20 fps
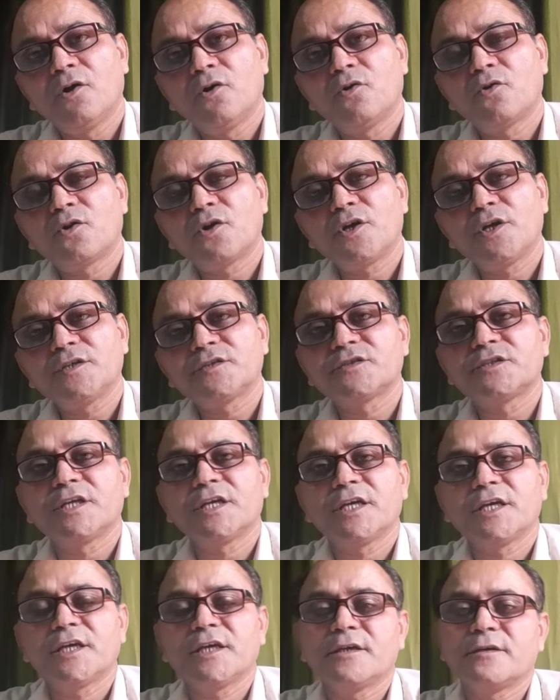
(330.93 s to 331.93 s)
और इससे
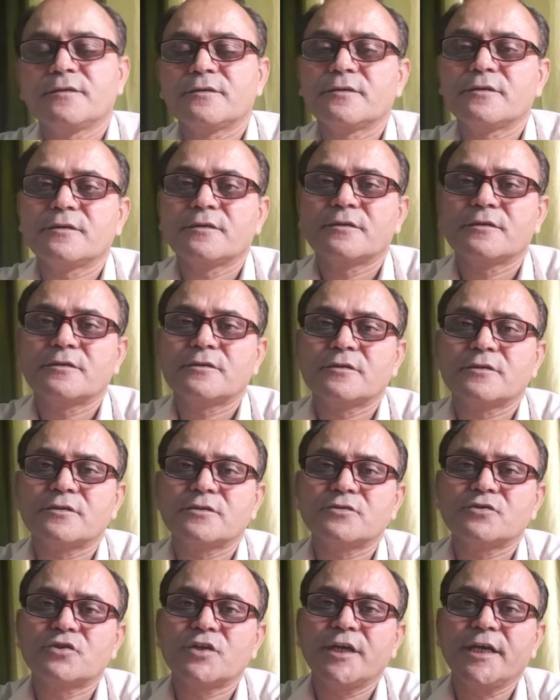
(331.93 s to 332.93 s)

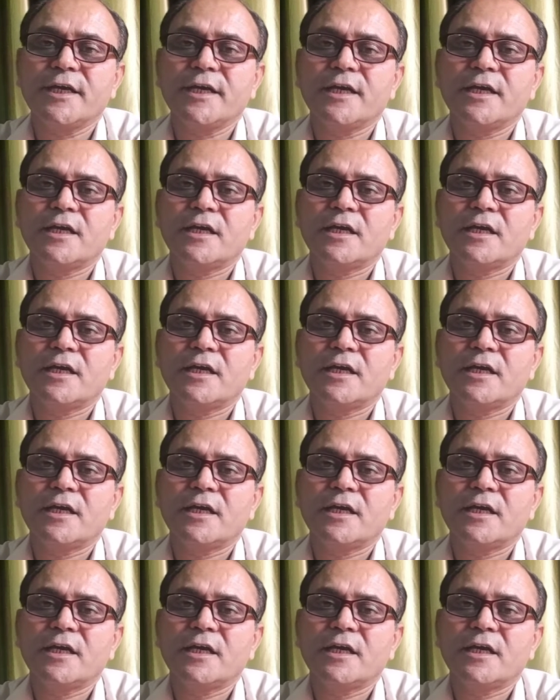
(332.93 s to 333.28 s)
जो है